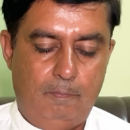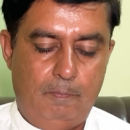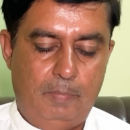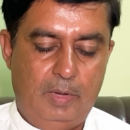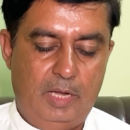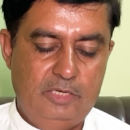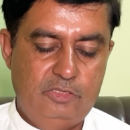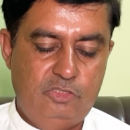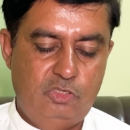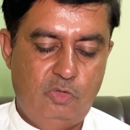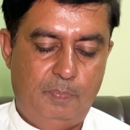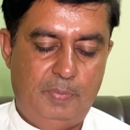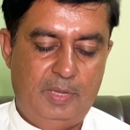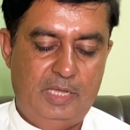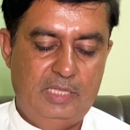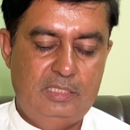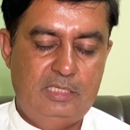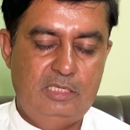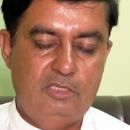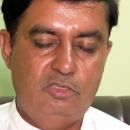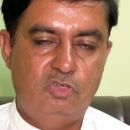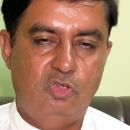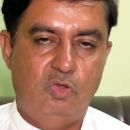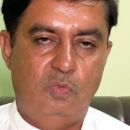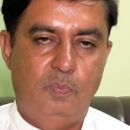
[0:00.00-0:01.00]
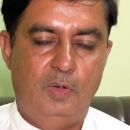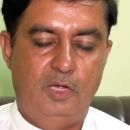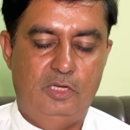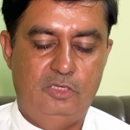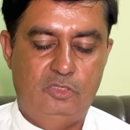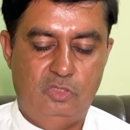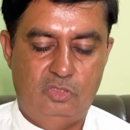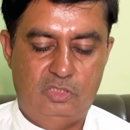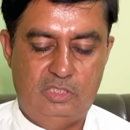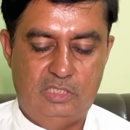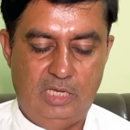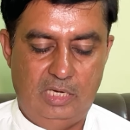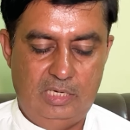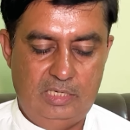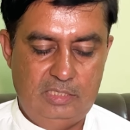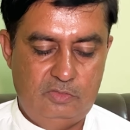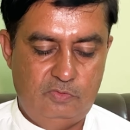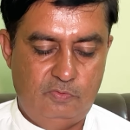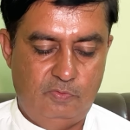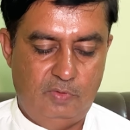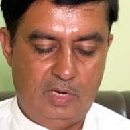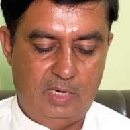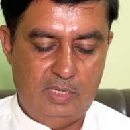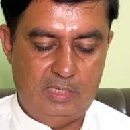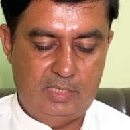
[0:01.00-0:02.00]
535 और
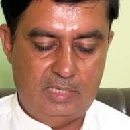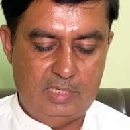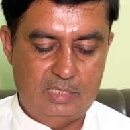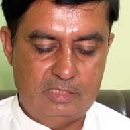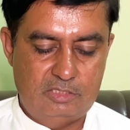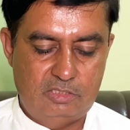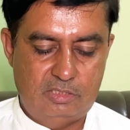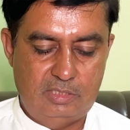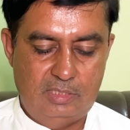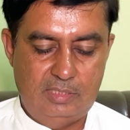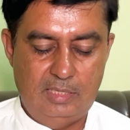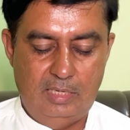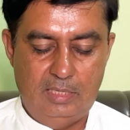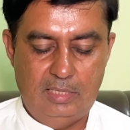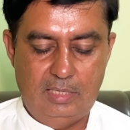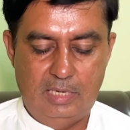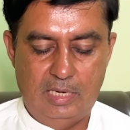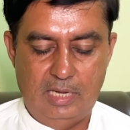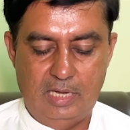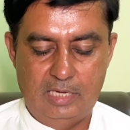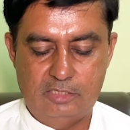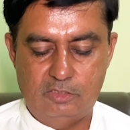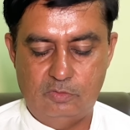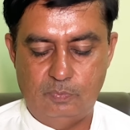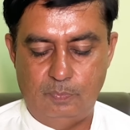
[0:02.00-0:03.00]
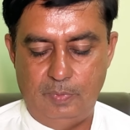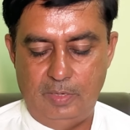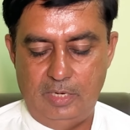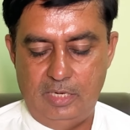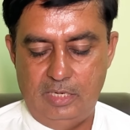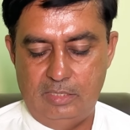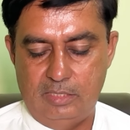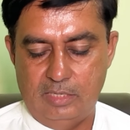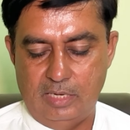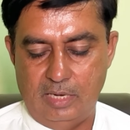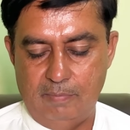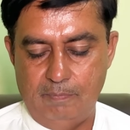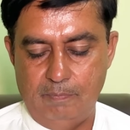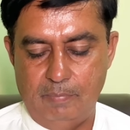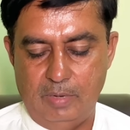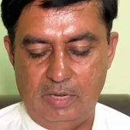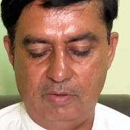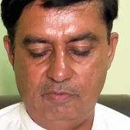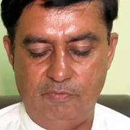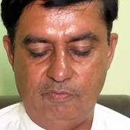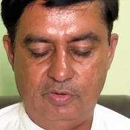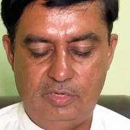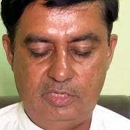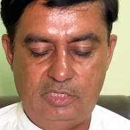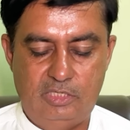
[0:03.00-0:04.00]
540 वाट के सिंगल ग्लास पी टाइप
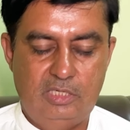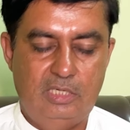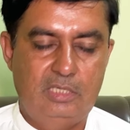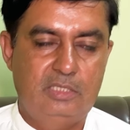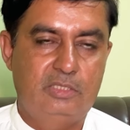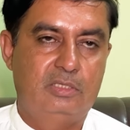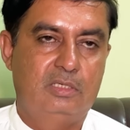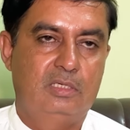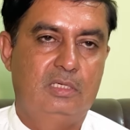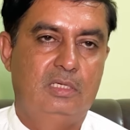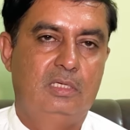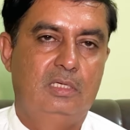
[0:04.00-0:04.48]
बायोफिशल